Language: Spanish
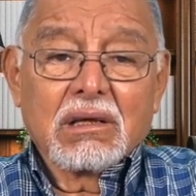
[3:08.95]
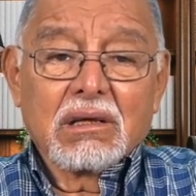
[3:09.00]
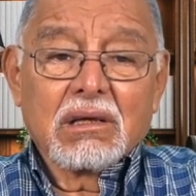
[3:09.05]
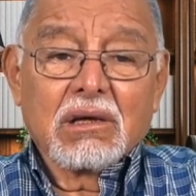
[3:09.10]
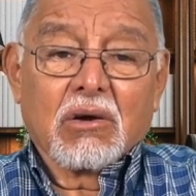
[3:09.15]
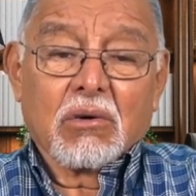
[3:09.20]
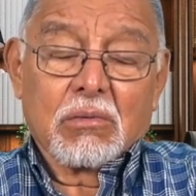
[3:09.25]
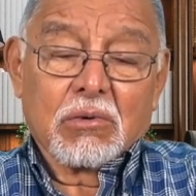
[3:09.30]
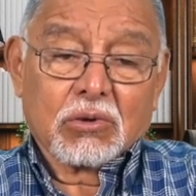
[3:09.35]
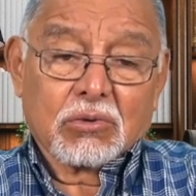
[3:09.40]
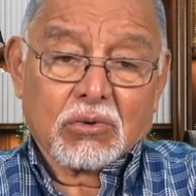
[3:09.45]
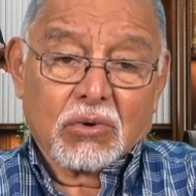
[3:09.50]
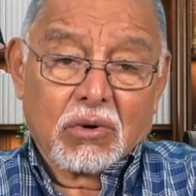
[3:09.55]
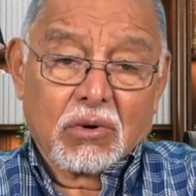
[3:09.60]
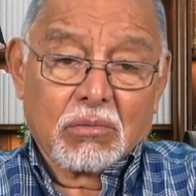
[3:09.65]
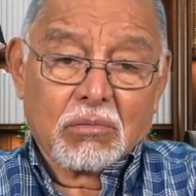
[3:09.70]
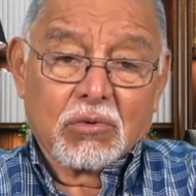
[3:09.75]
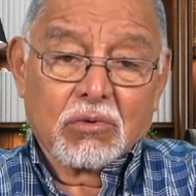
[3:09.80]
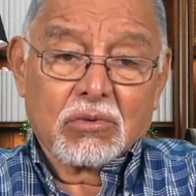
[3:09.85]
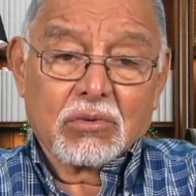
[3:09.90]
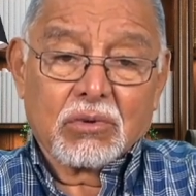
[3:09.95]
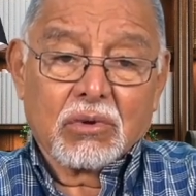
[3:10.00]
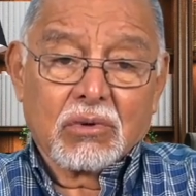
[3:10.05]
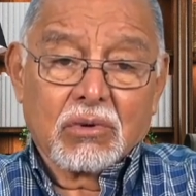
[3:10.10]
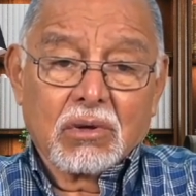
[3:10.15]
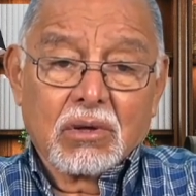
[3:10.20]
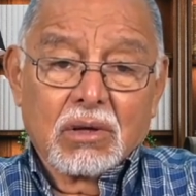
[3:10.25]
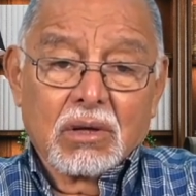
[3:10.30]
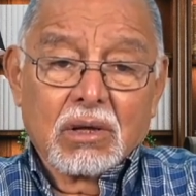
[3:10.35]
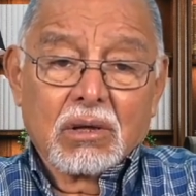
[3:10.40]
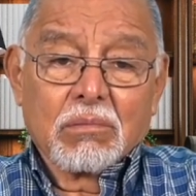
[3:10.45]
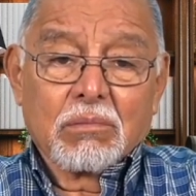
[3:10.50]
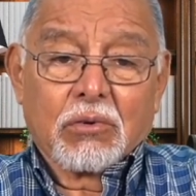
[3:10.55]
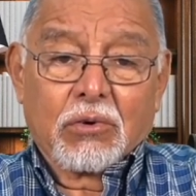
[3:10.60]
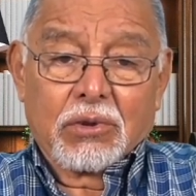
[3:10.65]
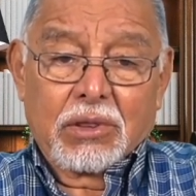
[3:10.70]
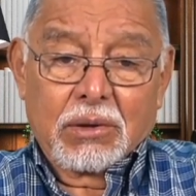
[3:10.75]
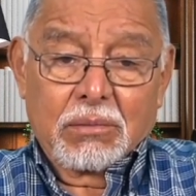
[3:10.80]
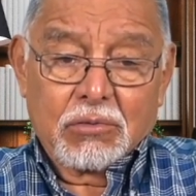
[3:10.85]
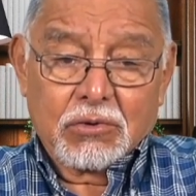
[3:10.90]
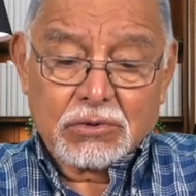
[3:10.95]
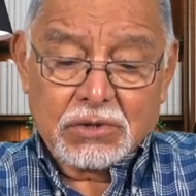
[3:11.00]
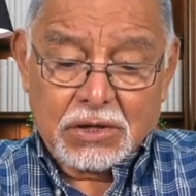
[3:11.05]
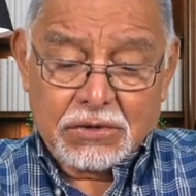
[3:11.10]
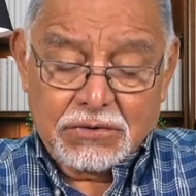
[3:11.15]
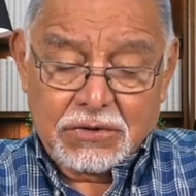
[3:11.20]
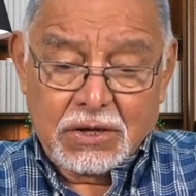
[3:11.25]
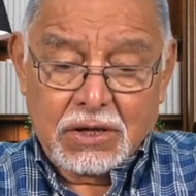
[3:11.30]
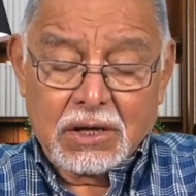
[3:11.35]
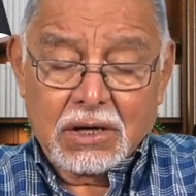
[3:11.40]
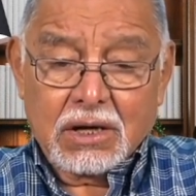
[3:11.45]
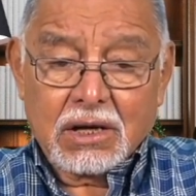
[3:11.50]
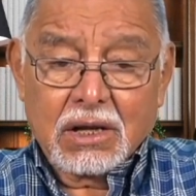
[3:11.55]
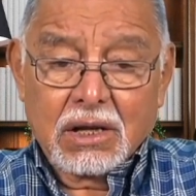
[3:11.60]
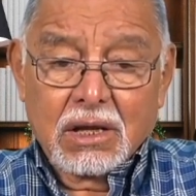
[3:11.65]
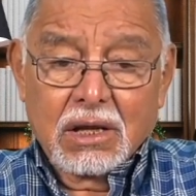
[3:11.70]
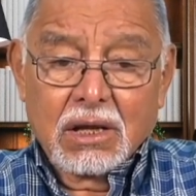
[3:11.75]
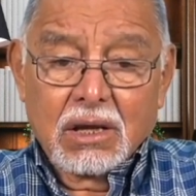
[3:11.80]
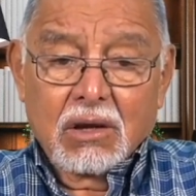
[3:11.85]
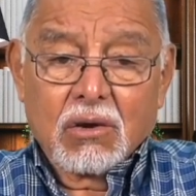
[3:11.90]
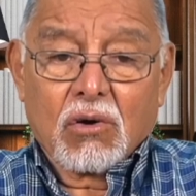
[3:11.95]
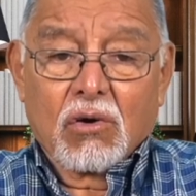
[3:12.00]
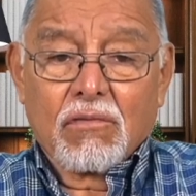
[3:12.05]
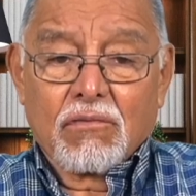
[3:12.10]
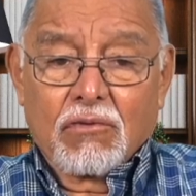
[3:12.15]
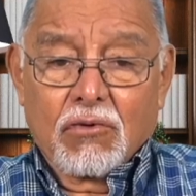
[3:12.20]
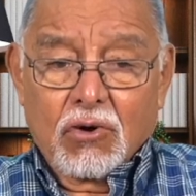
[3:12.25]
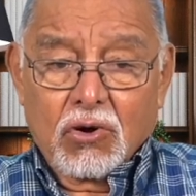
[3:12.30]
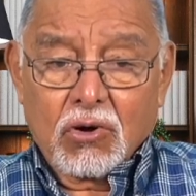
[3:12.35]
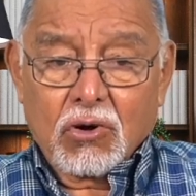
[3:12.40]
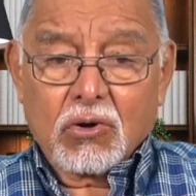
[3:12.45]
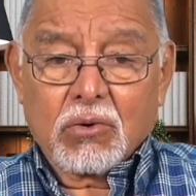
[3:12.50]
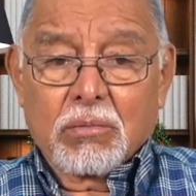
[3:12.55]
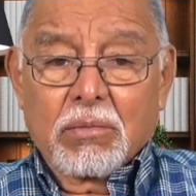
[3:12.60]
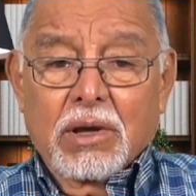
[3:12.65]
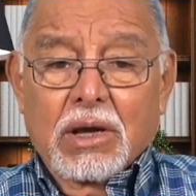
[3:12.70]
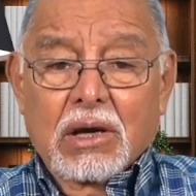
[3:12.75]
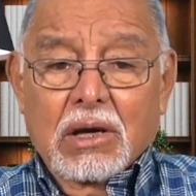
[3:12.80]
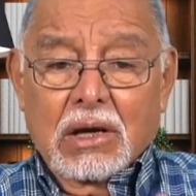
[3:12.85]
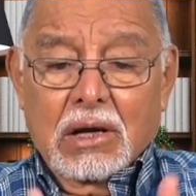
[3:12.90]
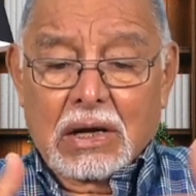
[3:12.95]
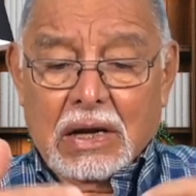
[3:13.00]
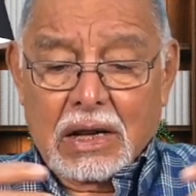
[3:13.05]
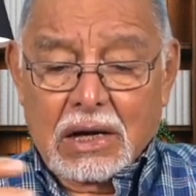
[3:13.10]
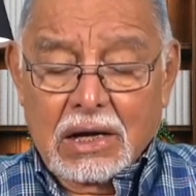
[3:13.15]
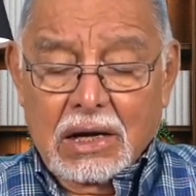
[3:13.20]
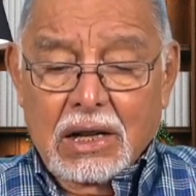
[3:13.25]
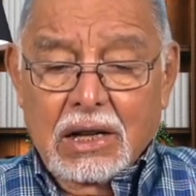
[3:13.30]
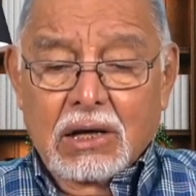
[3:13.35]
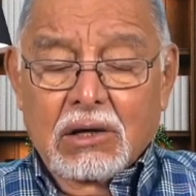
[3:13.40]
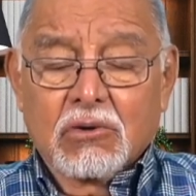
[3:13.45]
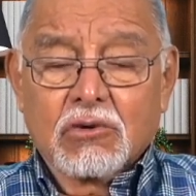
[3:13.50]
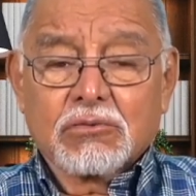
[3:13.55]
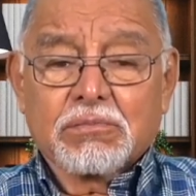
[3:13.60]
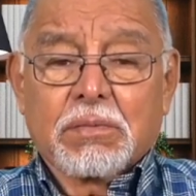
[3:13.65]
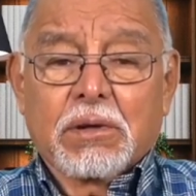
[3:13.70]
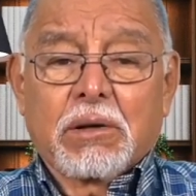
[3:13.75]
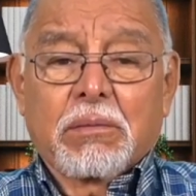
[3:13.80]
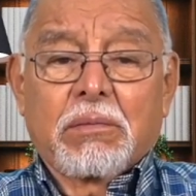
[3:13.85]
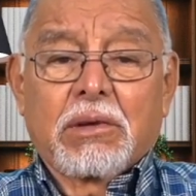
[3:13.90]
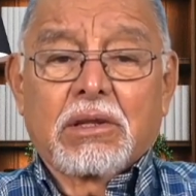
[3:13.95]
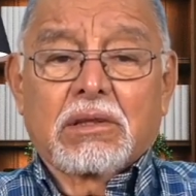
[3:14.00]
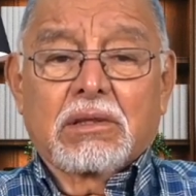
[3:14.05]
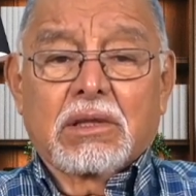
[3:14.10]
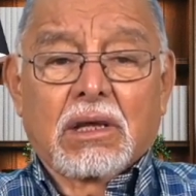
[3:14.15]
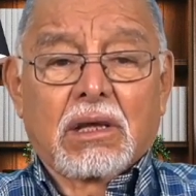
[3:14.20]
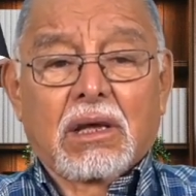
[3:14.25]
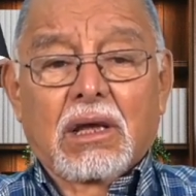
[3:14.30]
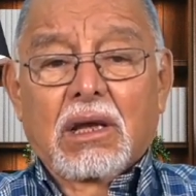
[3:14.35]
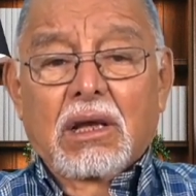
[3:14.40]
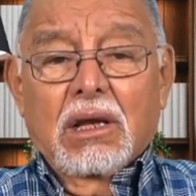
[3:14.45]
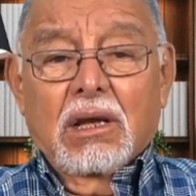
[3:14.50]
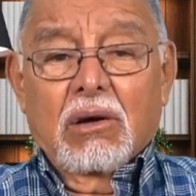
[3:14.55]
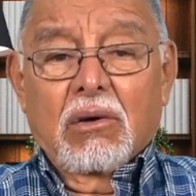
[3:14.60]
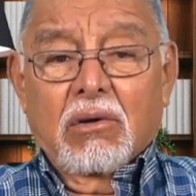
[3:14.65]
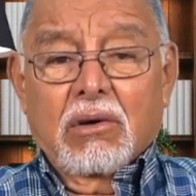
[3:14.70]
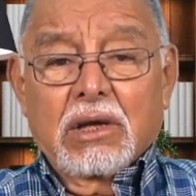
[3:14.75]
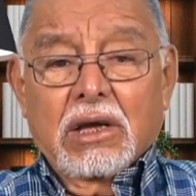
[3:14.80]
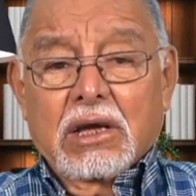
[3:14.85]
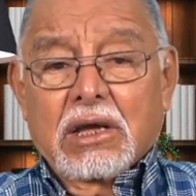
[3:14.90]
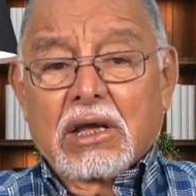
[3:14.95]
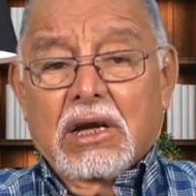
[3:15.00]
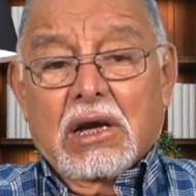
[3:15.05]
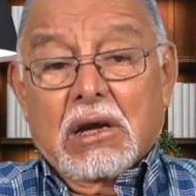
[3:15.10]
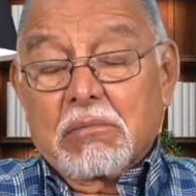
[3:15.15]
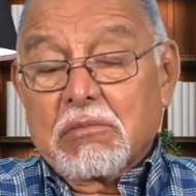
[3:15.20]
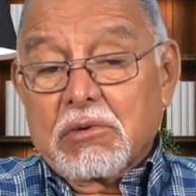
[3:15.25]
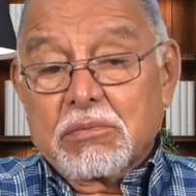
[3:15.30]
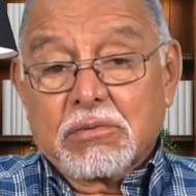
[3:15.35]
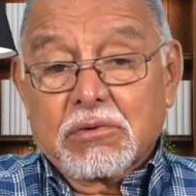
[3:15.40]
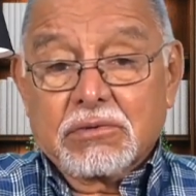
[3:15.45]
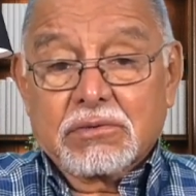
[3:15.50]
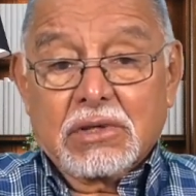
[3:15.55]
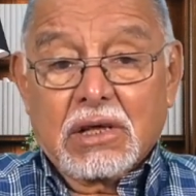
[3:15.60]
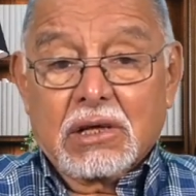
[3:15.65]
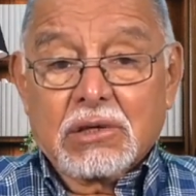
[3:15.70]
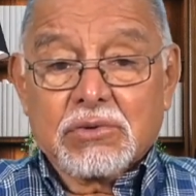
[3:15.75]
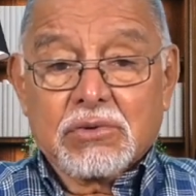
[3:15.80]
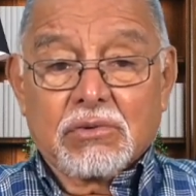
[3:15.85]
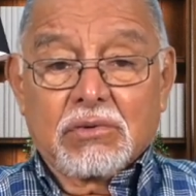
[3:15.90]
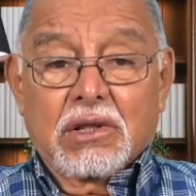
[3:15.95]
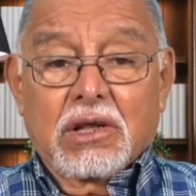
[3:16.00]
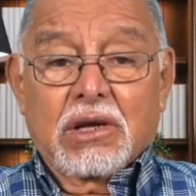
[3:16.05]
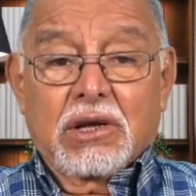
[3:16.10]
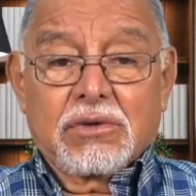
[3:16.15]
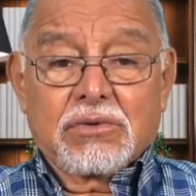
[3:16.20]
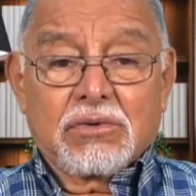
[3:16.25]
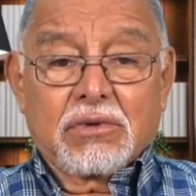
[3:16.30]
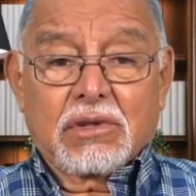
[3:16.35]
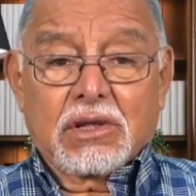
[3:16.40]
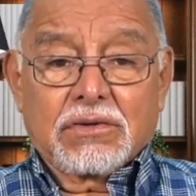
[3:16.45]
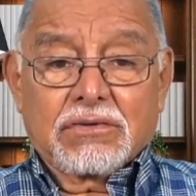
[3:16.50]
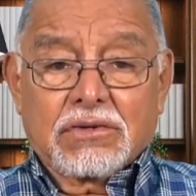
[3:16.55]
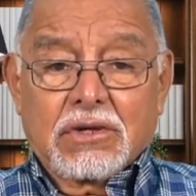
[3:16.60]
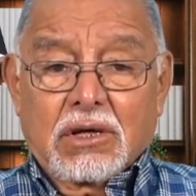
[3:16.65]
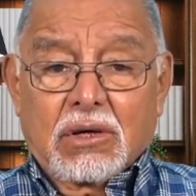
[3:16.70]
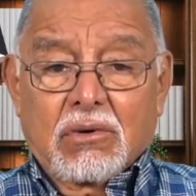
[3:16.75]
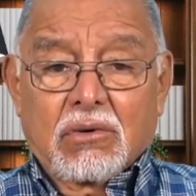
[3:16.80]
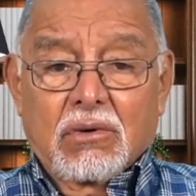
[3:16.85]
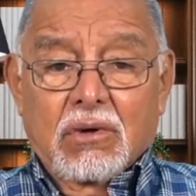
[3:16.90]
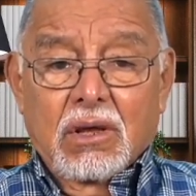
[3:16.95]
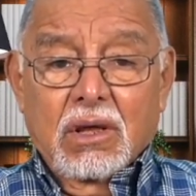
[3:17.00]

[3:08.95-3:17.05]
y como todo el mundo podemos hacer conforme a la ley nos permite lo que queramos, pues está en su derecho de hacerlo,